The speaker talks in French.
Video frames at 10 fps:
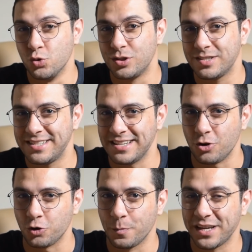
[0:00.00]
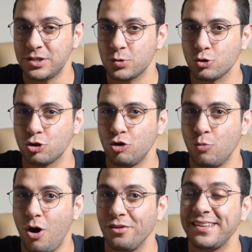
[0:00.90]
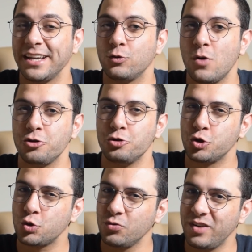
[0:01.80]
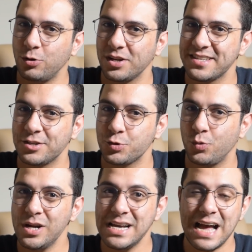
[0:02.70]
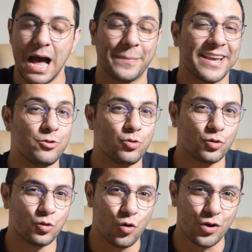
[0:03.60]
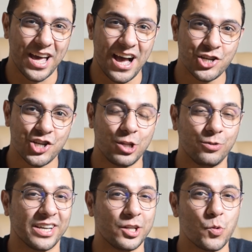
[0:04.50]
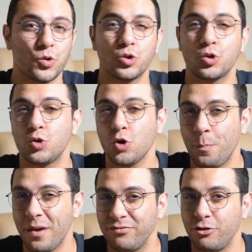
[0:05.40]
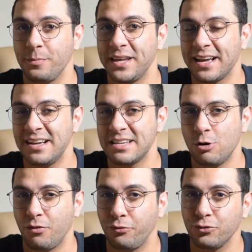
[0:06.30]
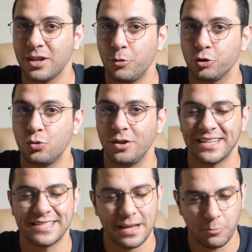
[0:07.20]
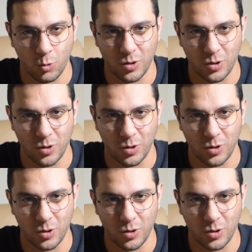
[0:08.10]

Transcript: Toutes ces entreprises sont selon moi en territoire de sous-valorisation après de gros crashs et devraient donc surperformer grâce à leurs fondamentaux en extrême